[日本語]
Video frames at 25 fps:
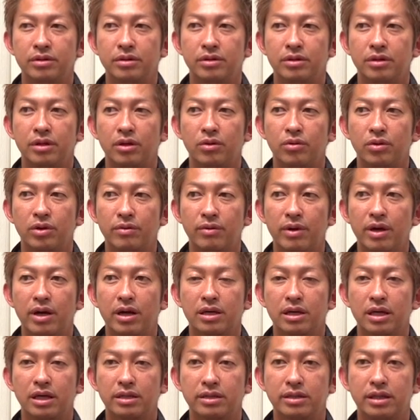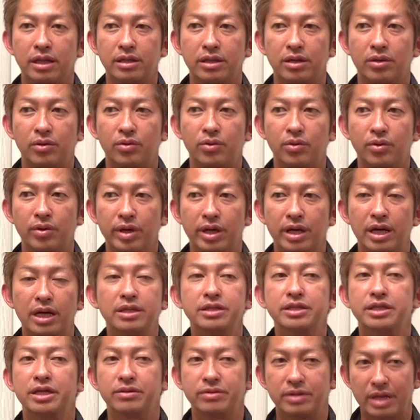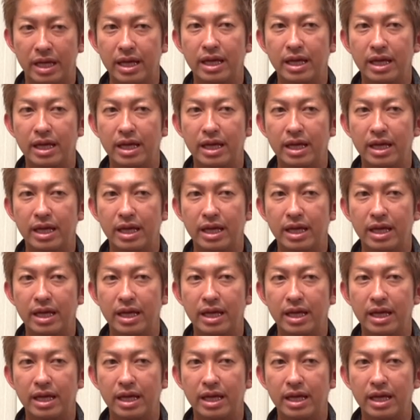ただ俺は簡単な方を選んじゃう